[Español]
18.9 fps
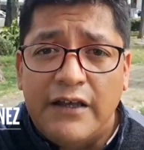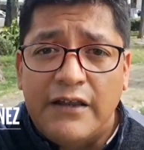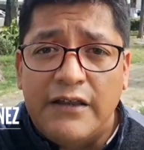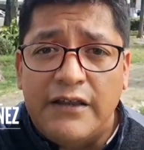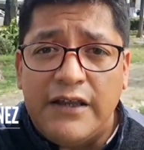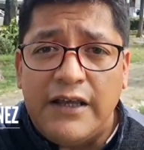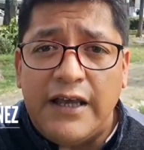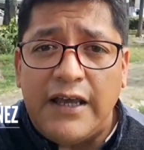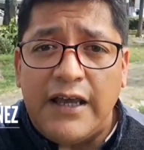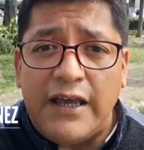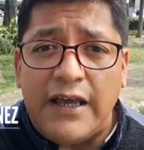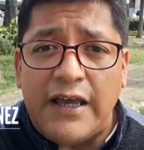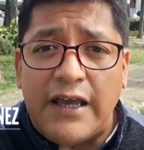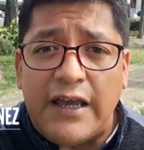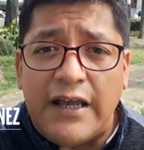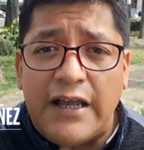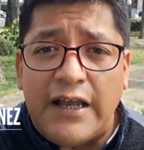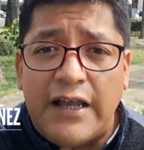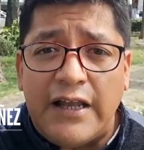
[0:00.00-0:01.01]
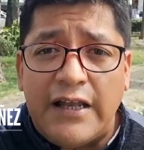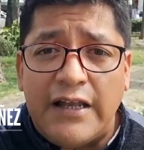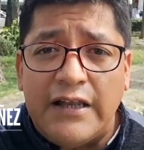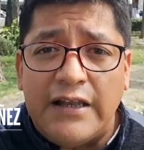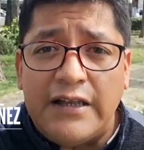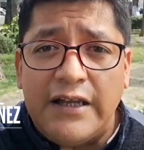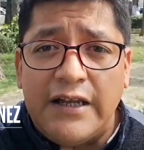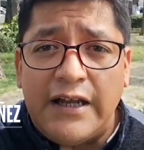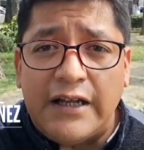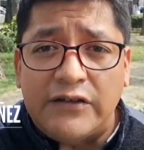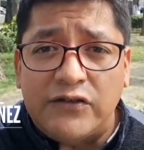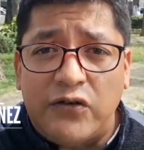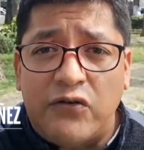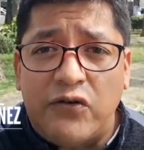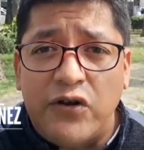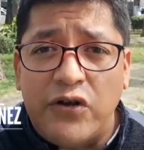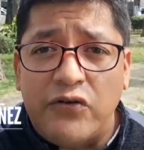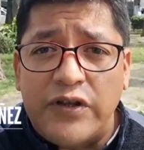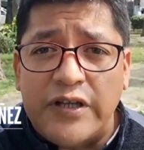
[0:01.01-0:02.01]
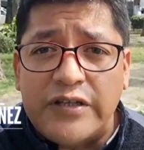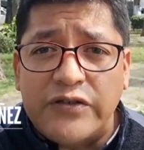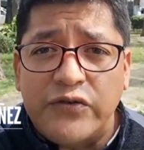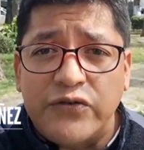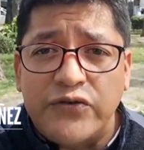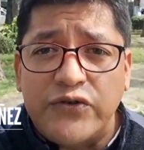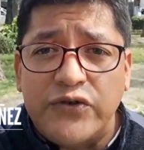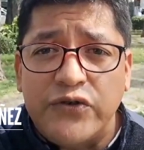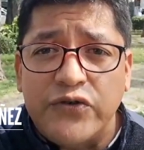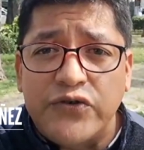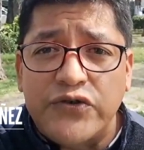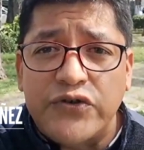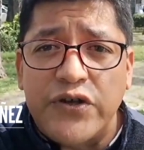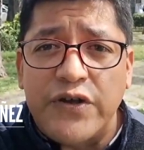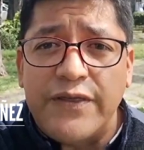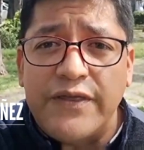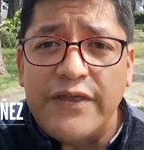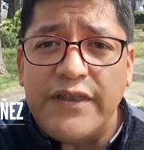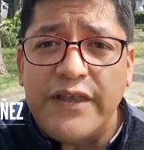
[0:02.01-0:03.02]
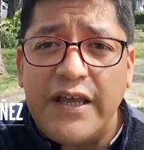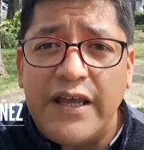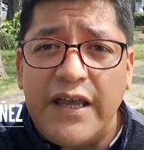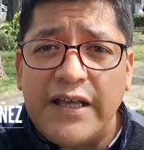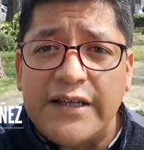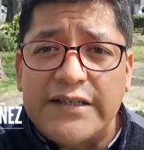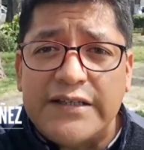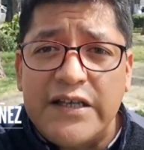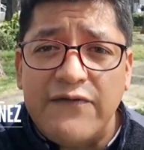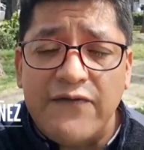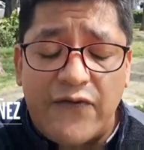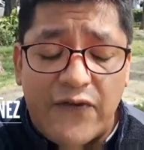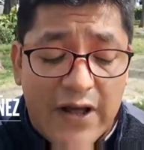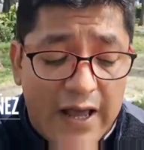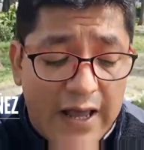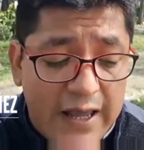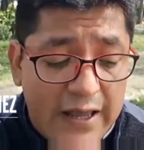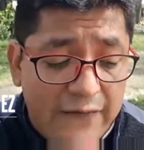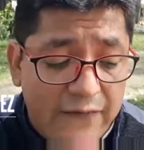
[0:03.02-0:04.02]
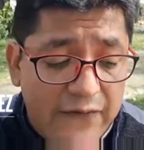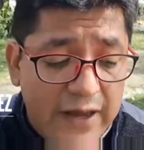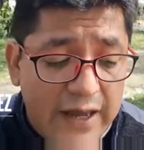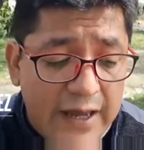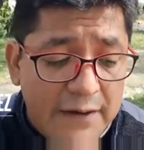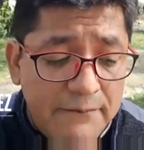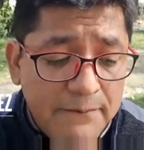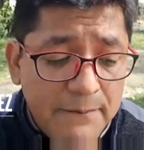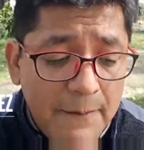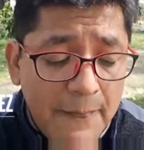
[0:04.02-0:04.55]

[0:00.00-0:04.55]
del directorio de socios de Xinfra FE.